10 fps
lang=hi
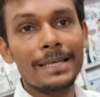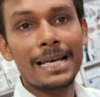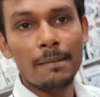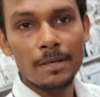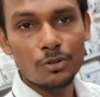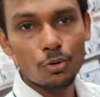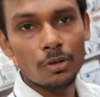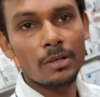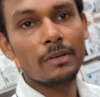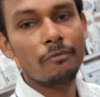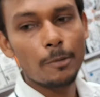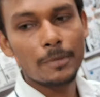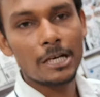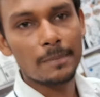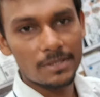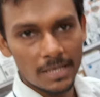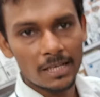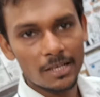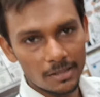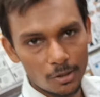भाई अमेजोन फ्लिपकार्ट पे
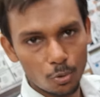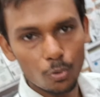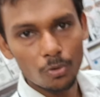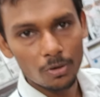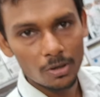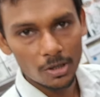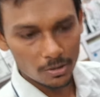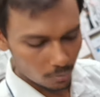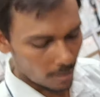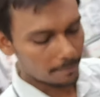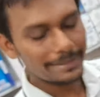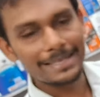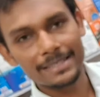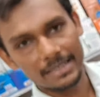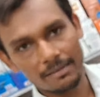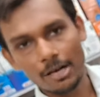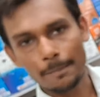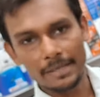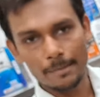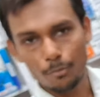सेल करता हो हाँ जी तो आप देख सकते हैं
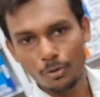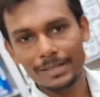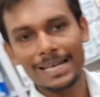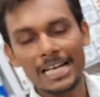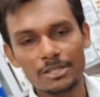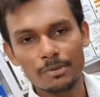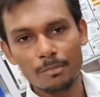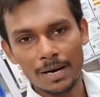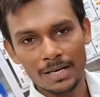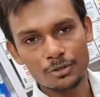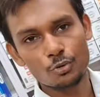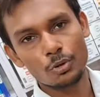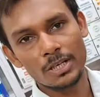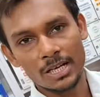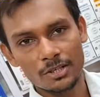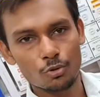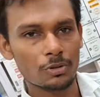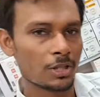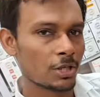वहाँ पे ये प्रोडक्ट आज भी 1200, 1100,